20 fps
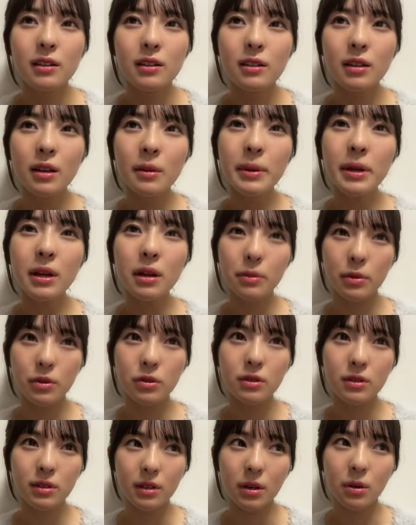ダメかもっ
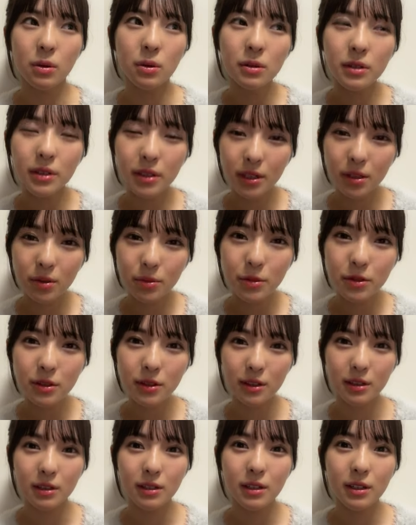て本気で思っ
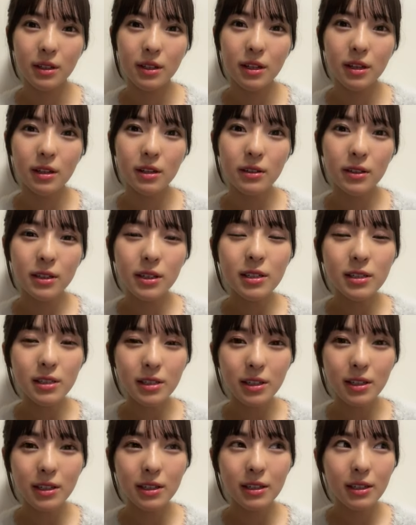た
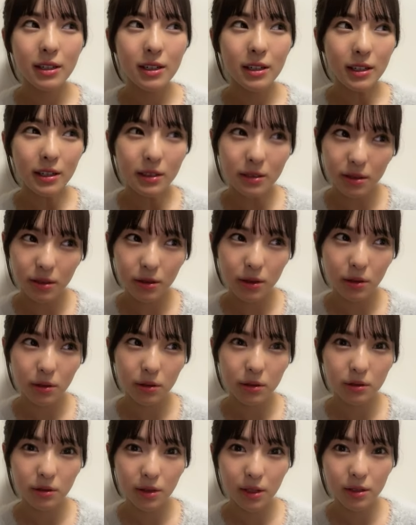私いつ
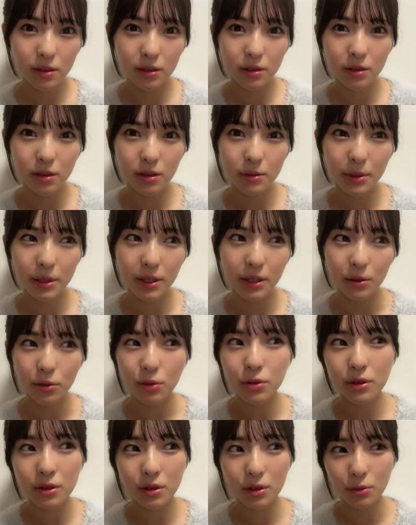曲の練習すればいい
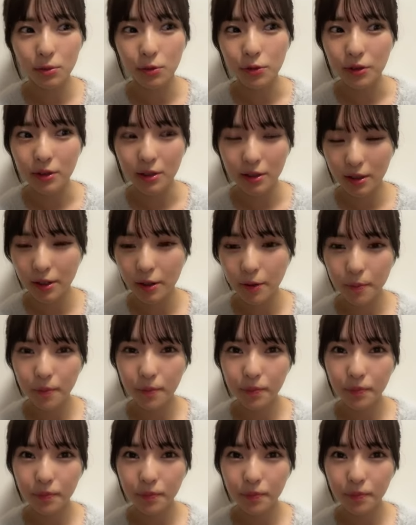のって思ってて